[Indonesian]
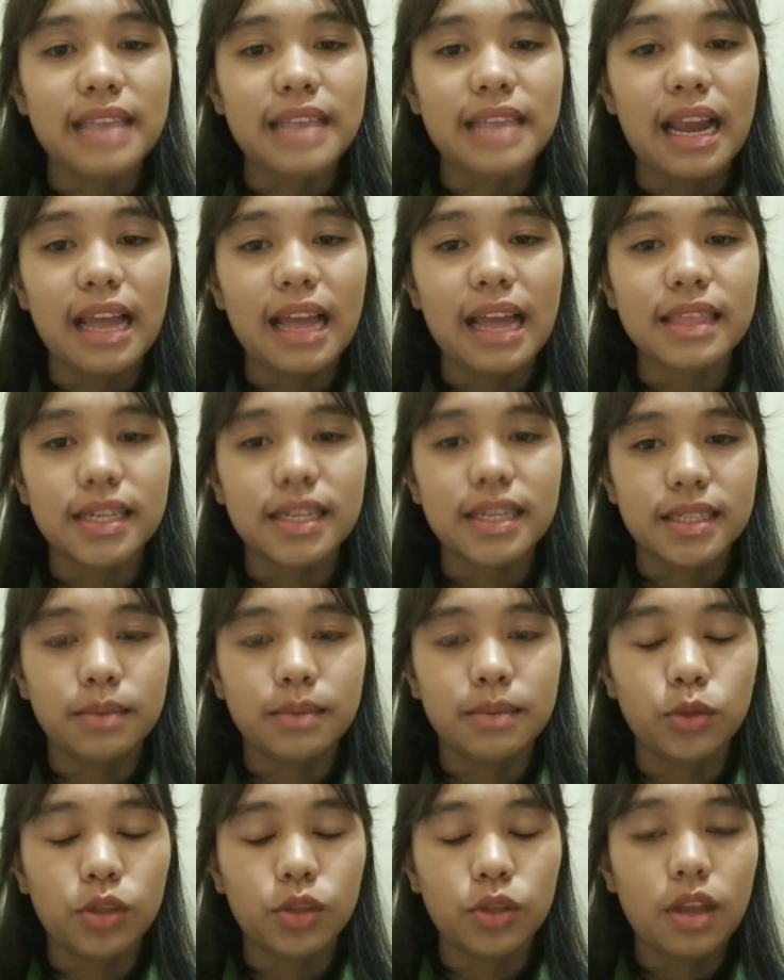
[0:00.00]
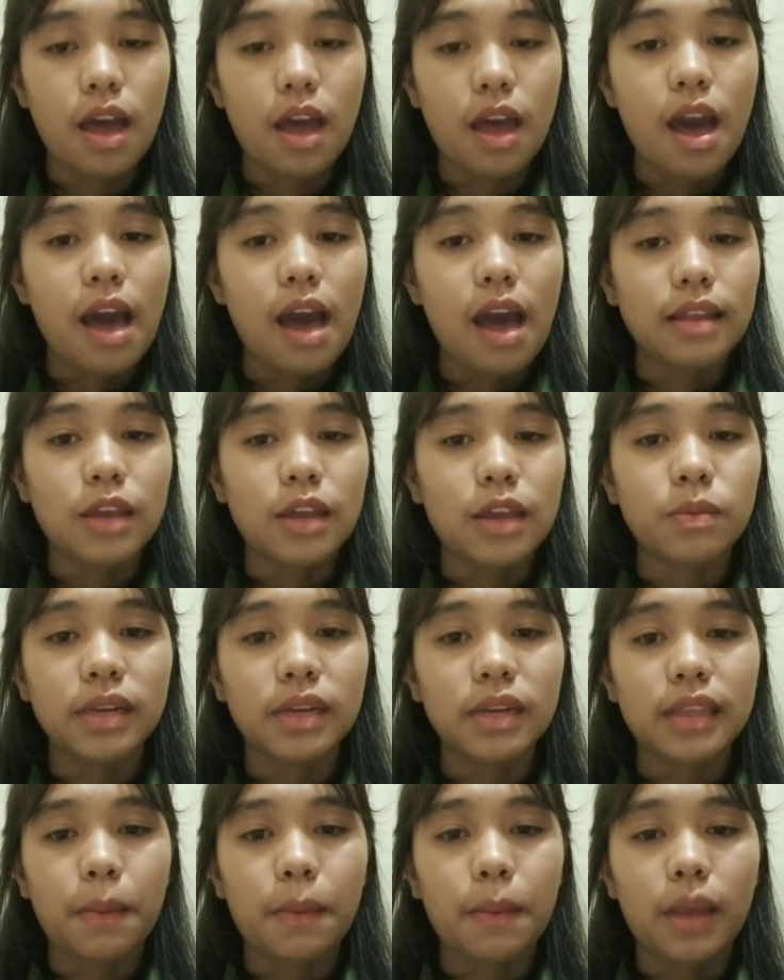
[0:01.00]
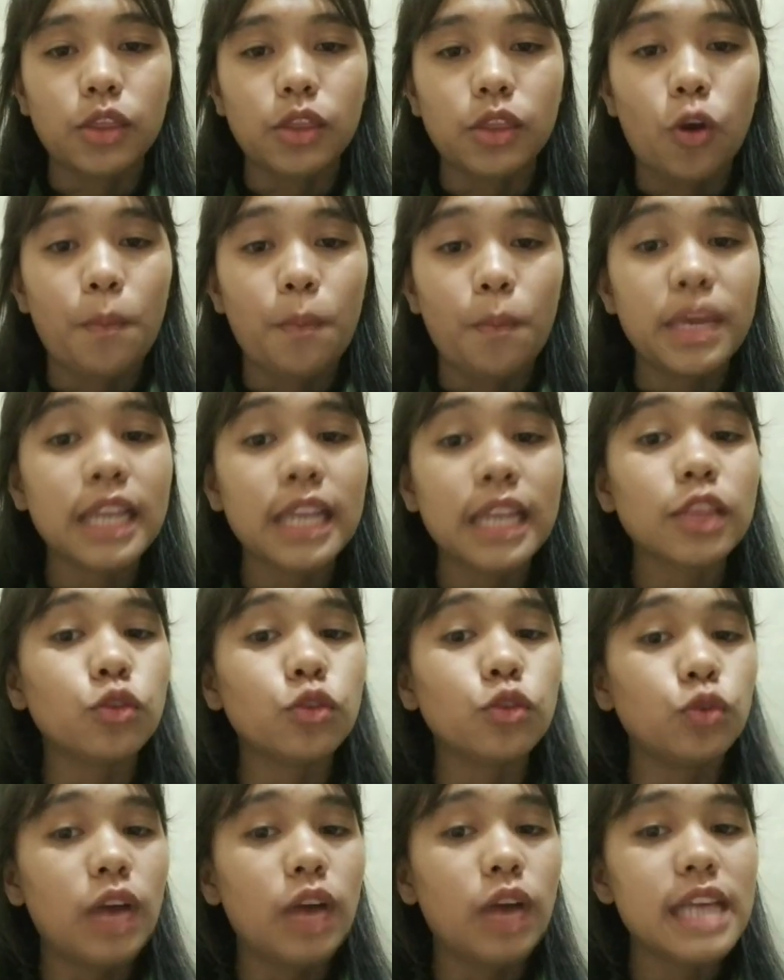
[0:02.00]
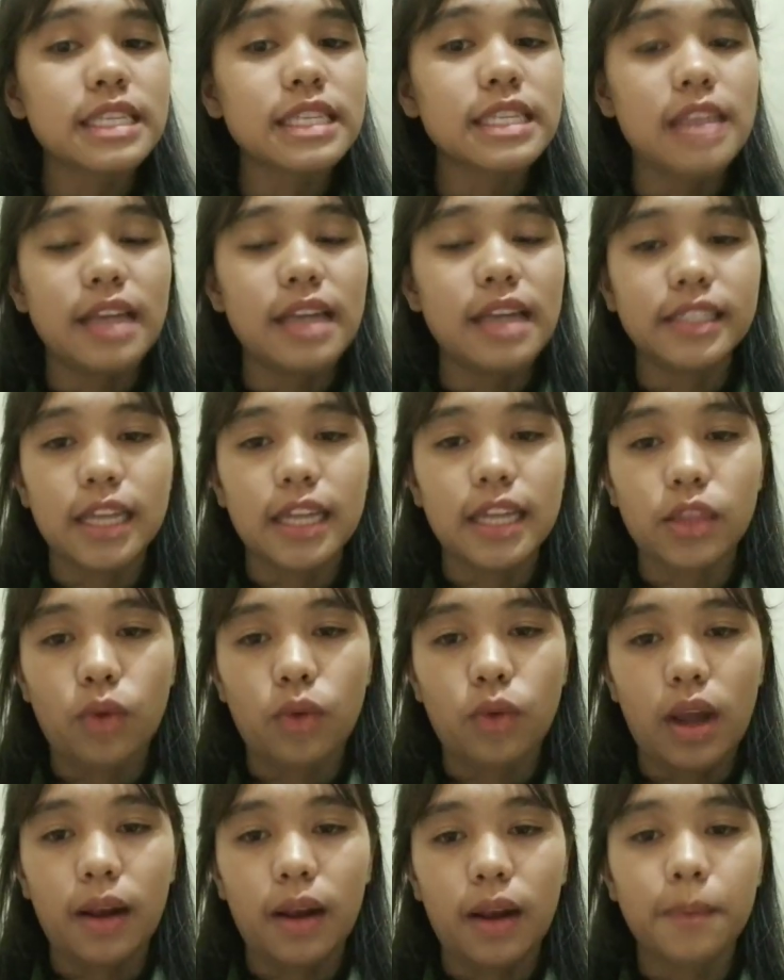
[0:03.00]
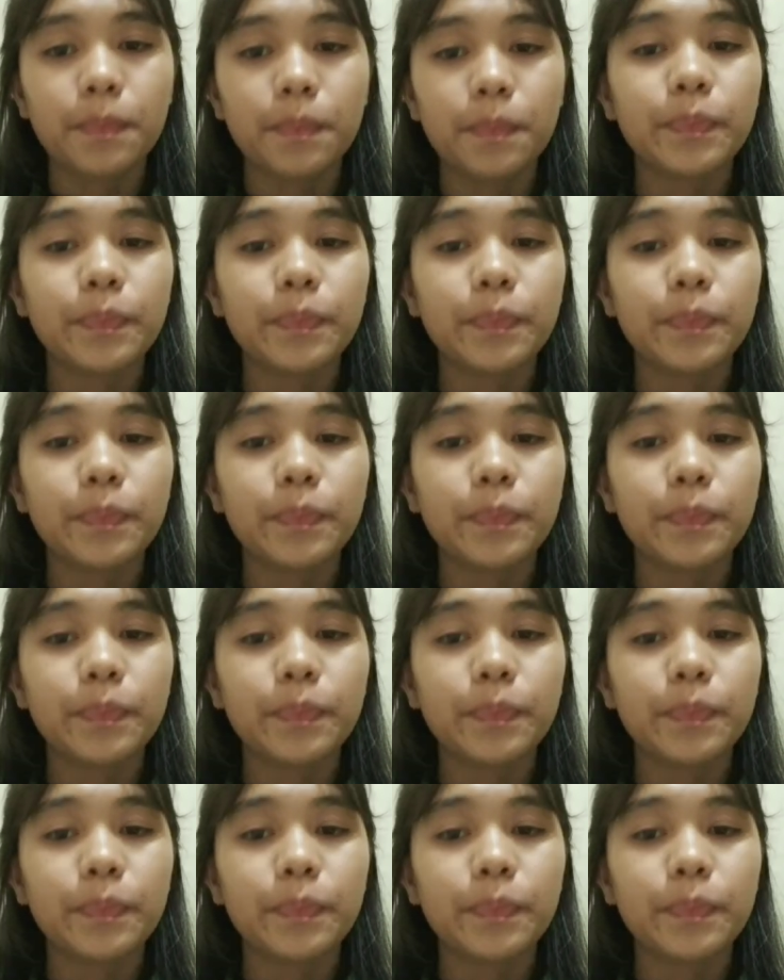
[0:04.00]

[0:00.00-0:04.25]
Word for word: masalah tersebut atau menetapkan topik, tugas, dan jadwal.